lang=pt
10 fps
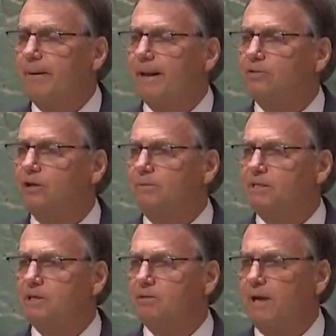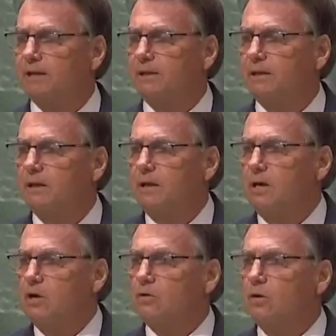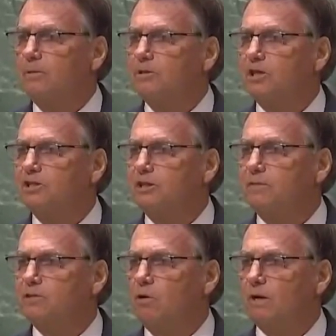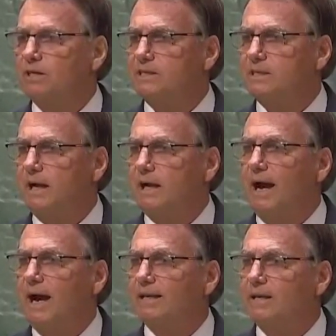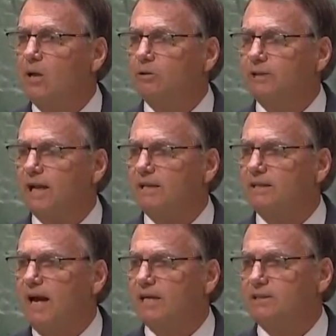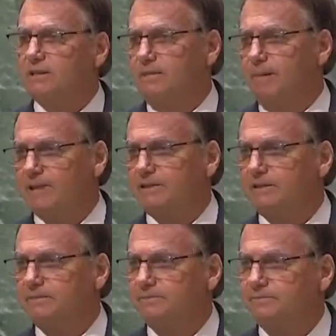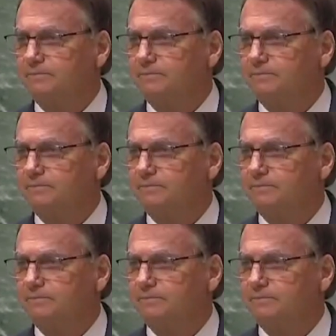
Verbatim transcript: para 2050 o objetivo de alcançar a neutralidade climática.